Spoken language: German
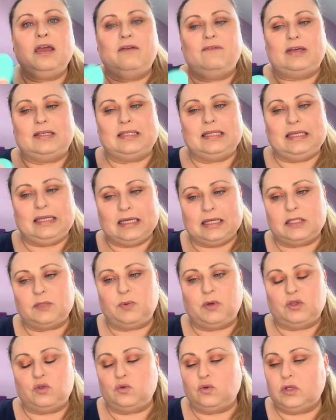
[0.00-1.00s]
Was ich jetzt
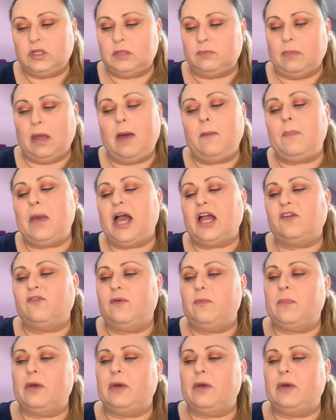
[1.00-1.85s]
persönlich mehr mag, wenn